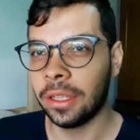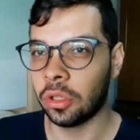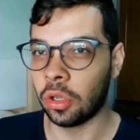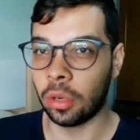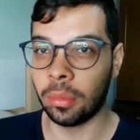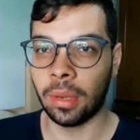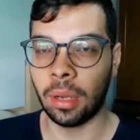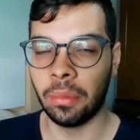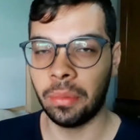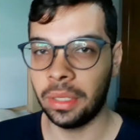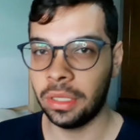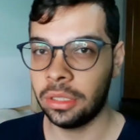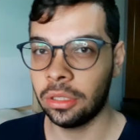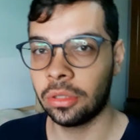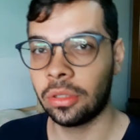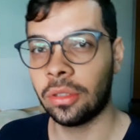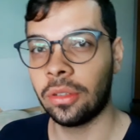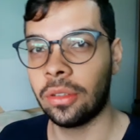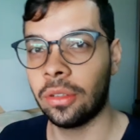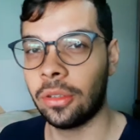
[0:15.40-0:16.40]
Normalmente
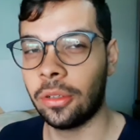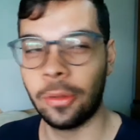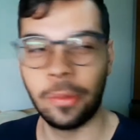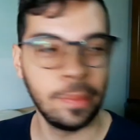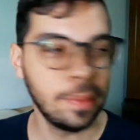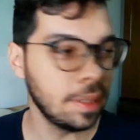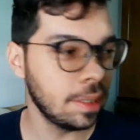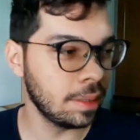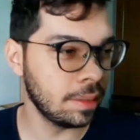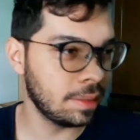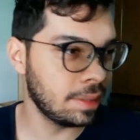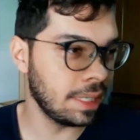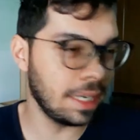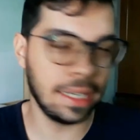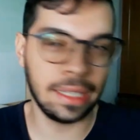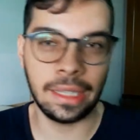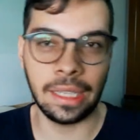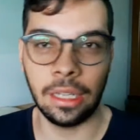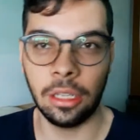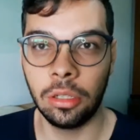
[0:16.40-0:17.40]
eu tô me
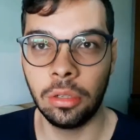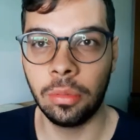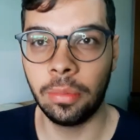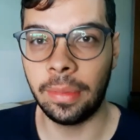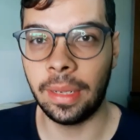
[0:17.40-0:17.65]
entretendo